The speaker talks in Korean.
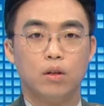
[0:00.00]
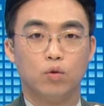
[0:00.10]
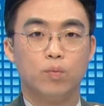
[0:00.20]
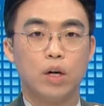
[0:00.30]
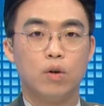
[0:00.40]

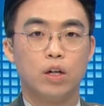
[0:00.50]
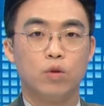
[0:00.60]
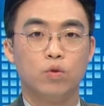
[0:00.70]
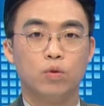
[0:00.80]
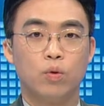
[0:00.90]

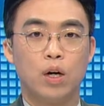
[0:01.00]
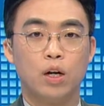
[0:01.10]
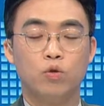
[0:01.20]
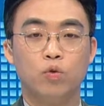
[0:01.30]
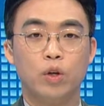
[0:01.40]

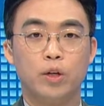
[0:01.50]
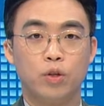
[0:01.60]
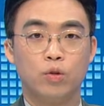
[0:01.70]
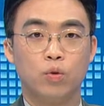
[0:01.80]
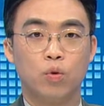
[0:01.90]
국방과학연구소가 국내
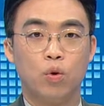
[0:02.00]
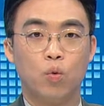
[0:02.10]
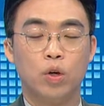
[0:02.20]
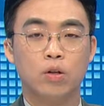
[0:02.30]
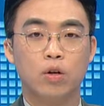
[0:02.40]
최초로
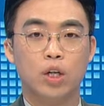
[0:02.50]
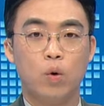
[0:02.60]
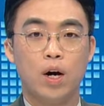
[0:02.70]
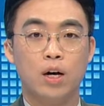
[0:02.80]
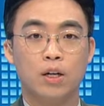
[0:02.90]
원거리
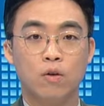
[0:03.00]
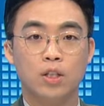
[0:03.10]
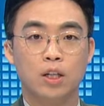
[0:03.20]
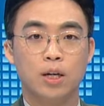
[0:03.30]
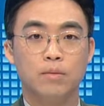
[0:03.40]
화학
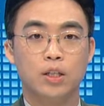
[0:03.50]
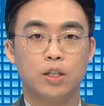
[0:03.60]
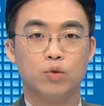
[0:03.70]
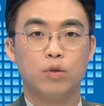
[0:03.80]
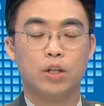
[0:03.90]
영상 탐지
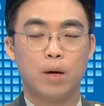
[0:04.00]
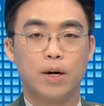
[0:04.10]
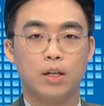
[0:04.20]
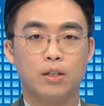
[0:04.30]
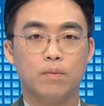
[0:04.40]
기술을
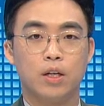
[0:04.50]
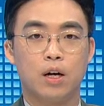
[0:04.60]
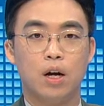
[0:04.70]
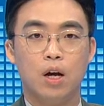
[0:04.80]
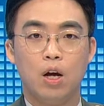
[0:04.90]

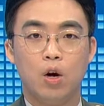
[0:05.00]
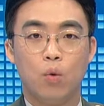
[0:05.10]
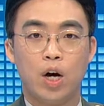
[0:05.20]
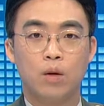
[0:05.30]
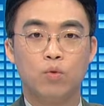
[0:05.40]
개발했습니다.
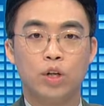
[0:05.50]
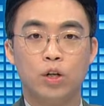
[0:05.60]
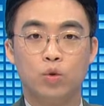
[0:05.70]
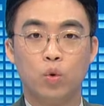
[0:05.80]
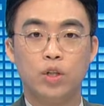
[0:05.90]
화학
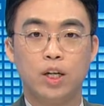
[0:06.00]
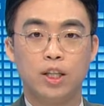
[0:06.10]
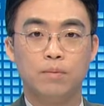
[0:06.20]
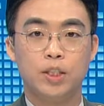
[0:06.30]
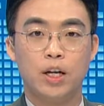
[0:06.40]
무기를 조기에
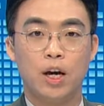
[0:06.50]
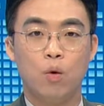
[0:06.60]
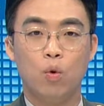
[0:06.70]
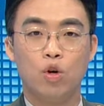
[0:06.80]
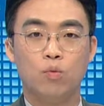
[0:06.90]
탐지해
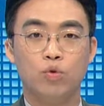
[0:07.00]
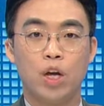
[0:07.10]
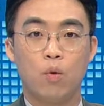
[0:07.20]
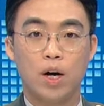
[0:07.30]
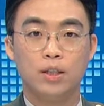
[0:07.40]

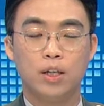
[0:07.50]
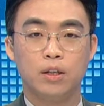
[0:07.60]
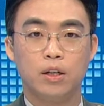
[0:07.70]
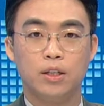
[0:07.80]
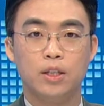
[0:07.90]
오염운의
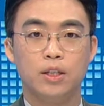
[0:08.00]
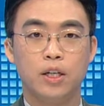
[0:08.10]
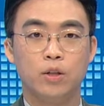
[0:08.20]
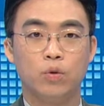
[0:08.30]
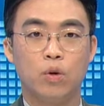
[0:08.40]
확산을
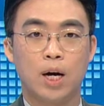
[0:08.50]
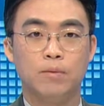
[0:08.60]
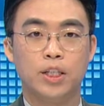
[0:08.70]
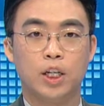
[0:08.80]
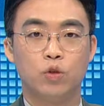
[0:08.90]
실시간으로
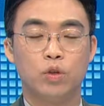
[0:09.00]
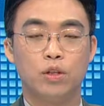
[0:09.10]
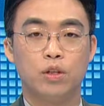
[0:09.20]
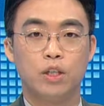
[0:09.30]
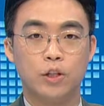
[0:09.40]
감지할 수
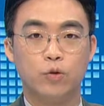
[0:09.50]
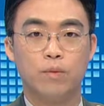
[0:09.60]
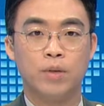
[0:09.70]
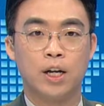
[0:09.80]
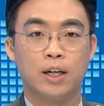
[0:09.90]
있는
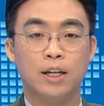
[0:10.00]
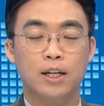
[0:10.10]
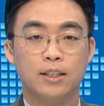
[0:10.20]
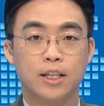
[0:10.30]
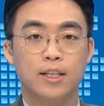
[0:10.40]
기술입니다.
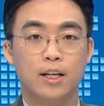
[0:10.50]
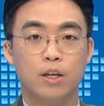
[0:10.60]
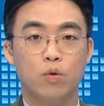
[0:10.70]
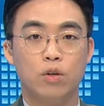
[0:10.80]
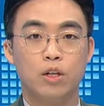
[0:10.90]
자세한
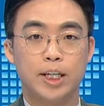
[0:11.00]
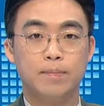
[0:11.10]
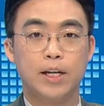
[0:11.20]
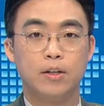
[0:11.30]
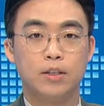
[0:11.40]
내용을
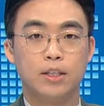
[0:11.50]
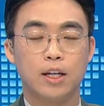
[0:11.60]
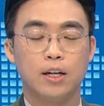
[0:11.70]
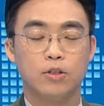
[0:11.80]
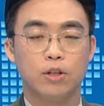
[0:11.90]
김다연
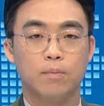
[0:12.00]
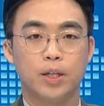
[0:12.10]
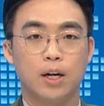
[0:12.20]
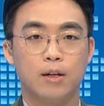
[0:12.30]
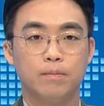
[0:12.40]
기자가
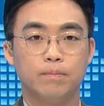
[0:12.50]
전합니다.